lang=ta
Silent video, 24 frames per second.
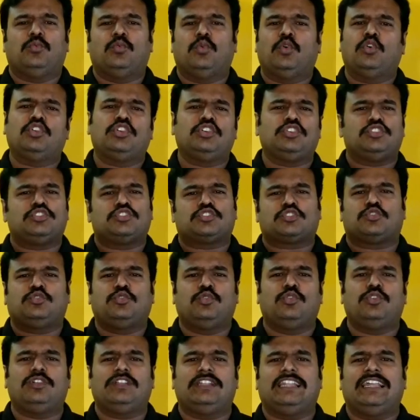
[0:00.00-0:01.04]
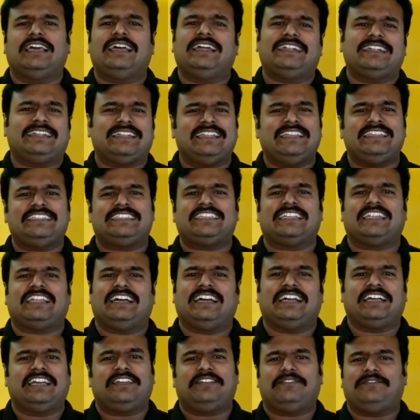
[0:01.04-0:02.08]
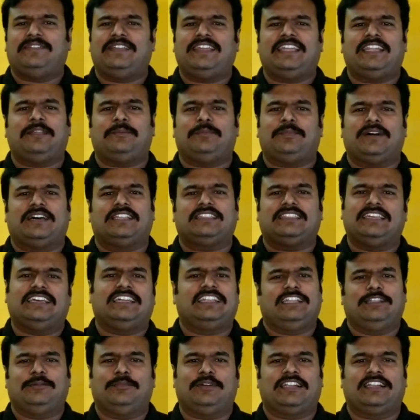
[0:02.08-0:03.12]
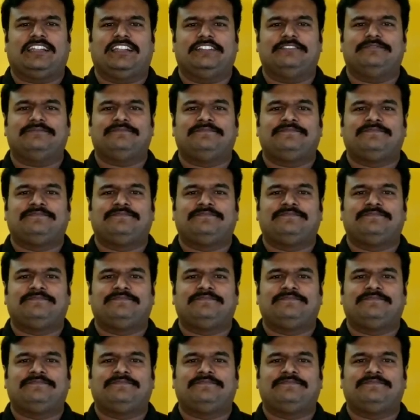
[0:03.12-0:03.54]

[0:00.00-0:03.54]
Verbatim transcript: ஒரு ஸ்கூலில் டீச்சராக வேலை பார்த்த நபர்கள்